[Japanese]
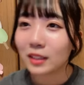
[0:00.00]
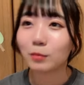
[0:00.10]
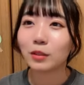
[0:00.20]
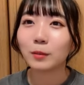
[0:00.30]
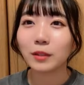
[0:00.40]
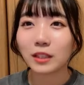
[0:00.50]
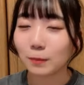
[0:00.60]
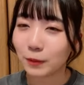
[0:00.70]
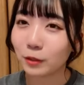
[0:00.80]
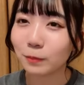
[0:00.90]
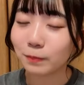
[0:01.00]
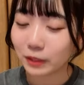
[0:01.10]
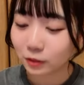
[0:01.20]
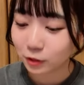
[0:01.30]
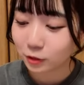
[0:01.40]
でもねやっぱ
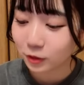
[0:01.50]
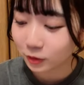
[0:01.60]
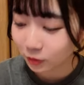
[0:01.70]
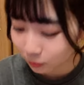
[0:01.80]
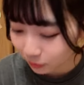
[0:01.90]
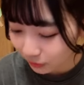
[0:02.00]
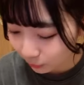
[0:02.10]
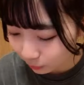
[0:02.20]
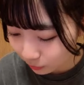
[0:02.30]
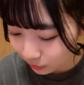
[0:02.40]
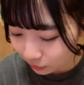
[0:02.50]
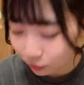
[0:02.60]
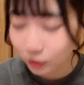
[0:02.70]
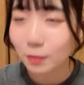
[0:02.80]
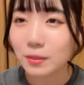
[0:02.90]
キョッピーの収録公演が本当に
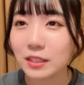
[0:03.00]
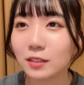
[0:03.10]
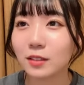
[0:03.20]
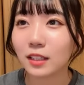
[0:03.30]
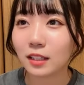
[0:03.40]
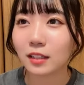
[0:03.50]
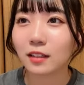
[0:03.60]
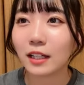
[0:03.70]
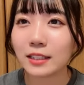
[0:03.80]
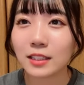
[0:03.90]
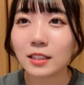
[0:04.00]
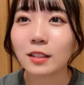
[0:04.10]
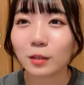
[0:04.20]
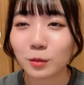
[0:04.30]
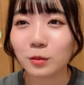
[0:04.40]
凄まじすぎて LINE しちゃっ
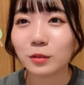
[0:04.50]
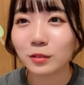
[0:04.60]
た今日